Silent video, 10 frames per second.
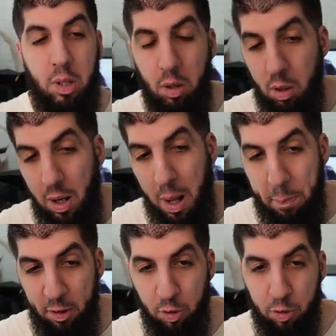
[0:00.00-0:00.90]
euh, la
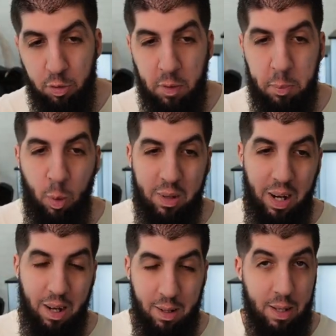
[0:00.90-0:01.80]
présence de VB
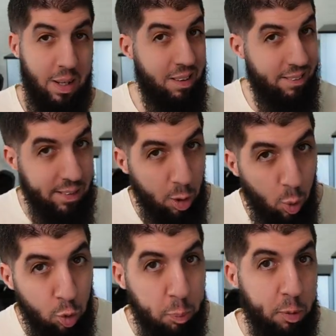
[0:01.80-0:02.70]
Ultra, c'était
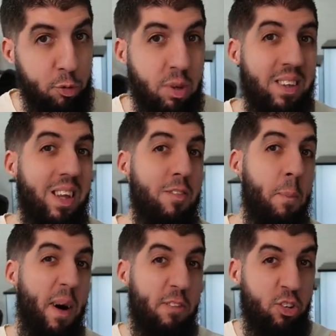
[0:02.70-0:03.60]
relou pour ceux qui n'avaient
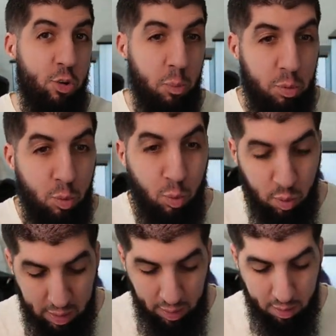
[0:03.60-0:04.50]
pas Vegeto Blue
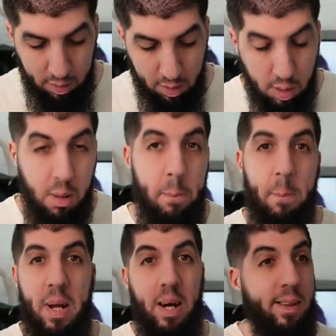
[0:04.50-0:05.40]
Ultra.
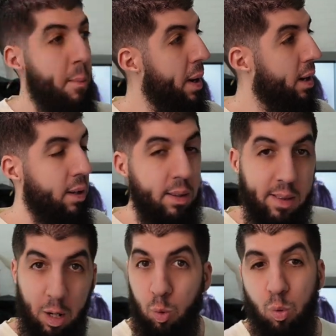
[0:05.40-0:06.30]
Mais là, Théma,
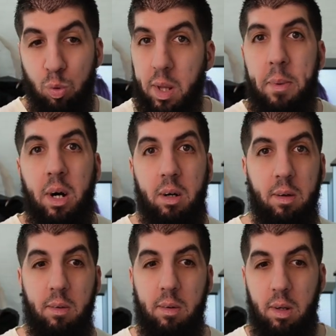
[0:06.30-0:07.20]
t'as le Goku, t'es bien. Hein.
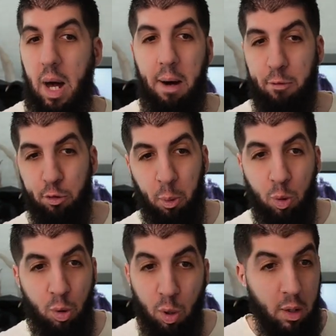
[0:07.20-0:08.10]
Ah, franchement, le...